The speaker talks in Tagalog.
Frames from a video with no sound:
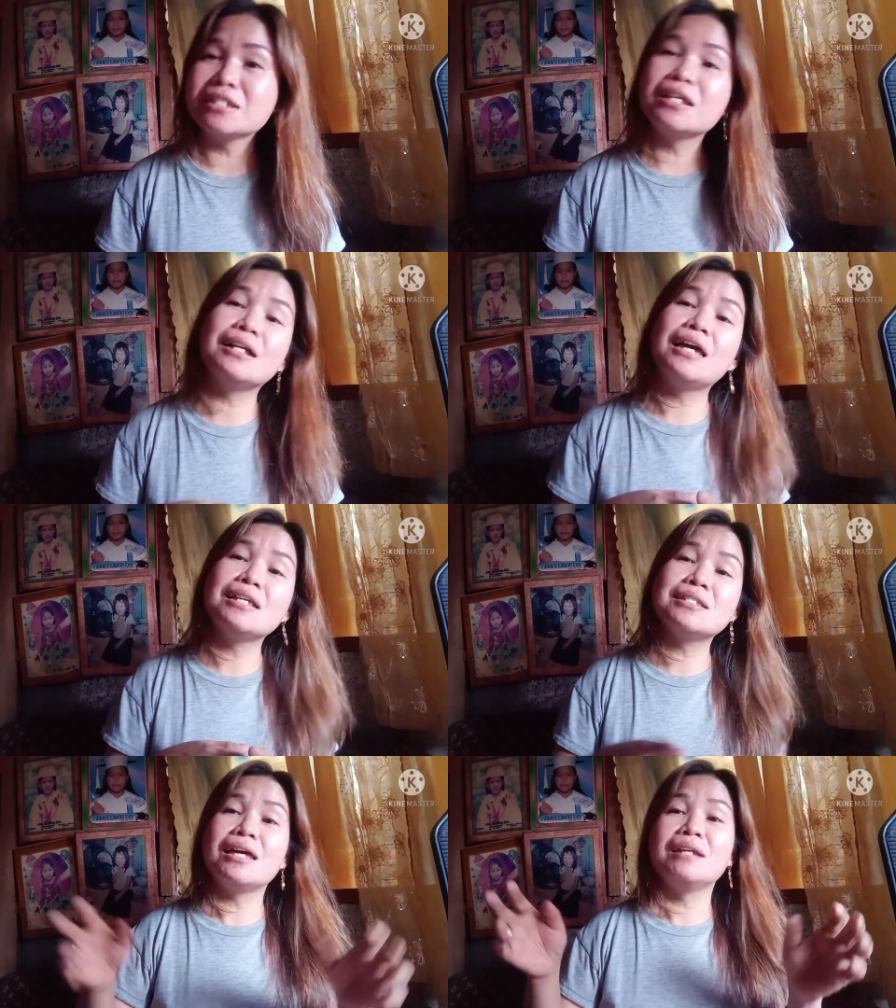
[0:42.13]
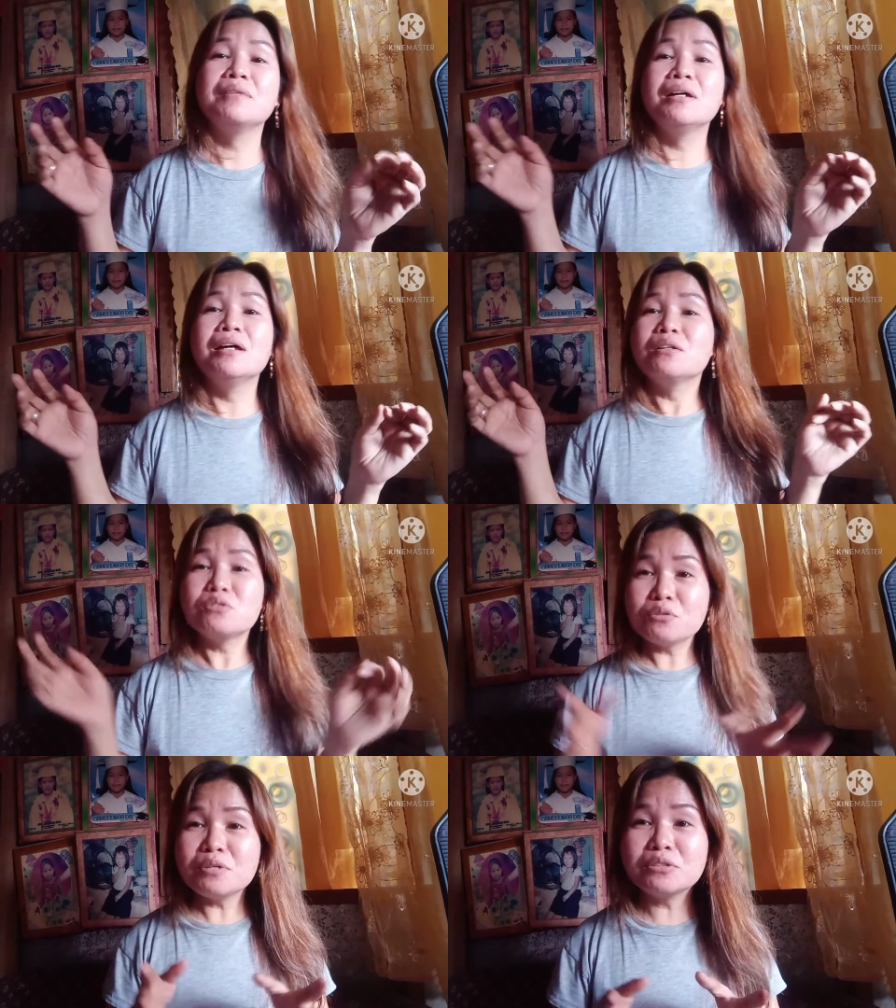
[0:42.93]
Kasi guys, ayan,
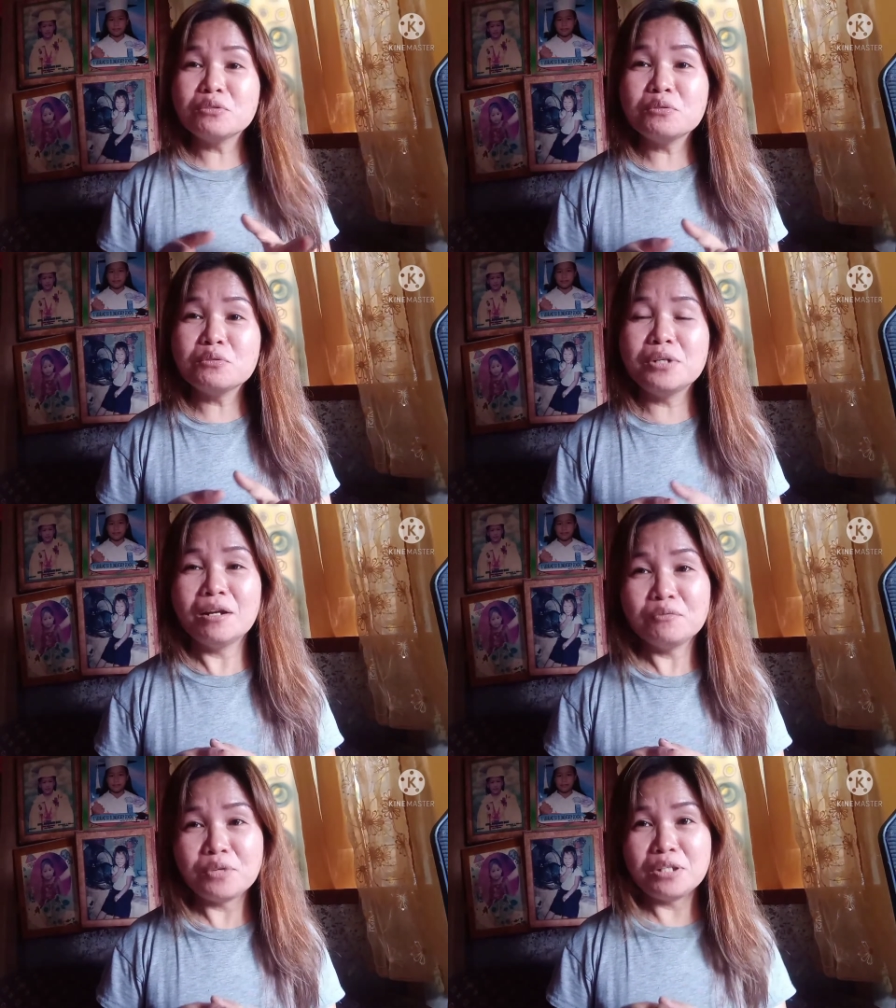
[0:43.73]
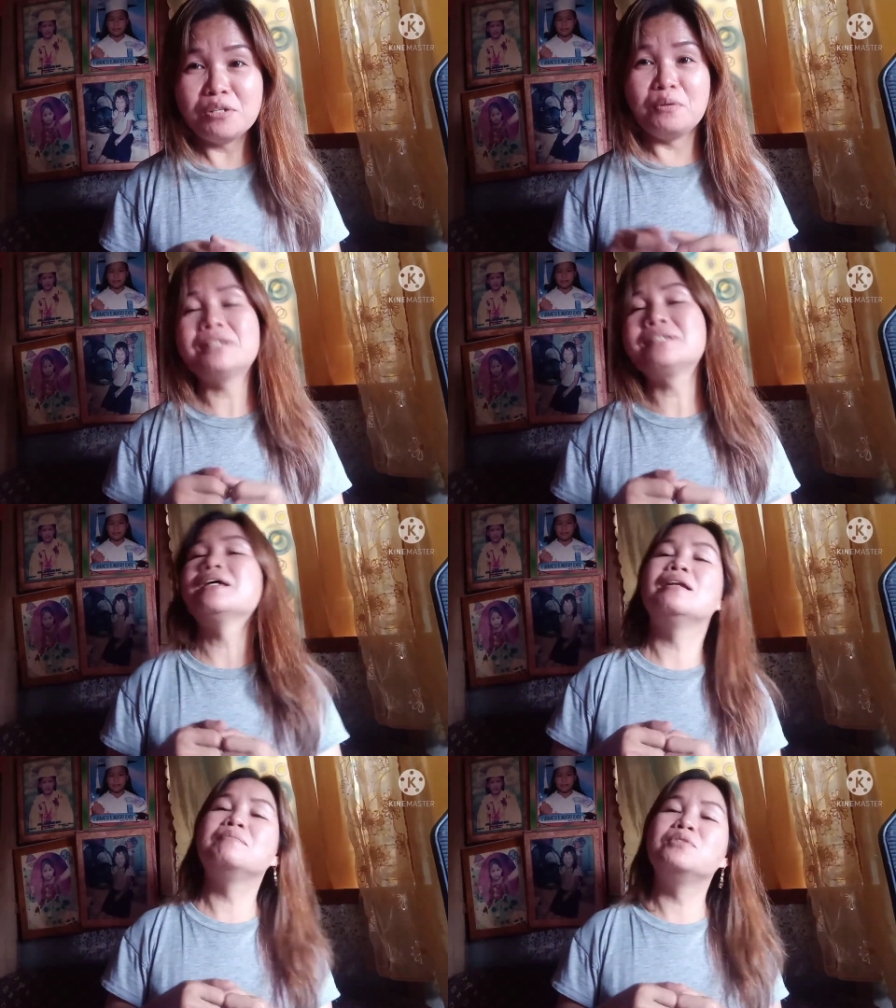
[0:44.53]
gusto ko lang itong kunan ng video kasi
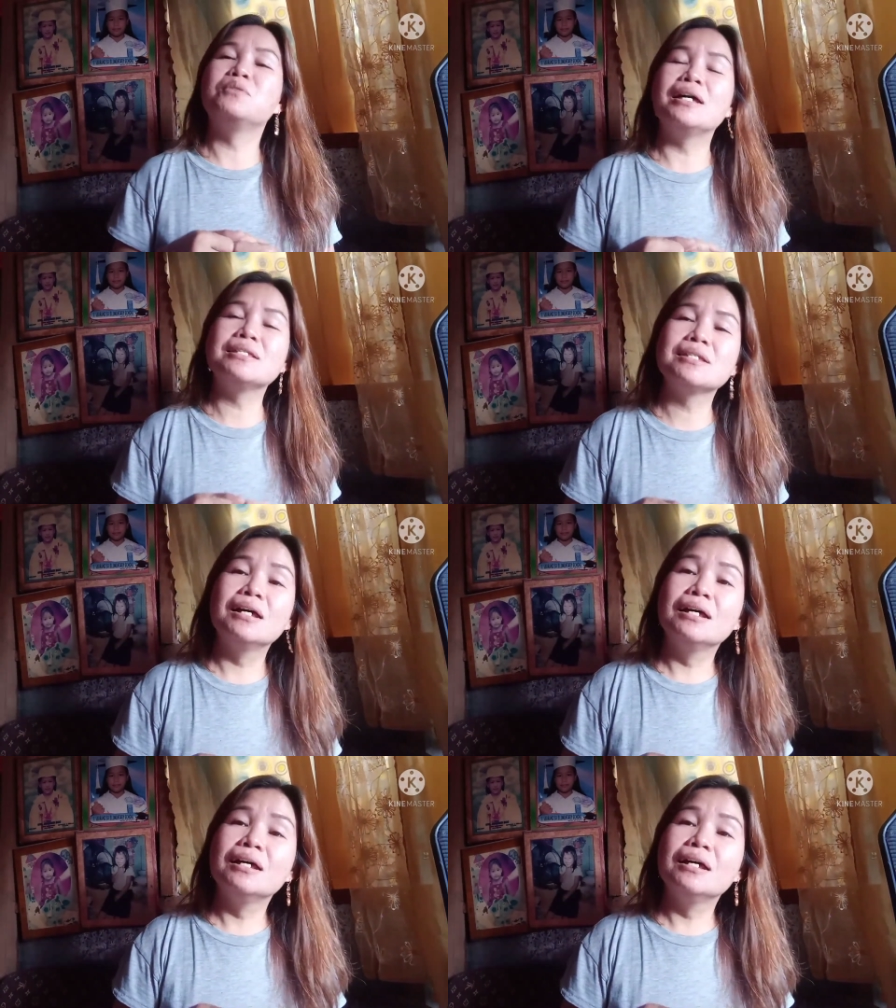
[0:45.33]
ayan niyo guys,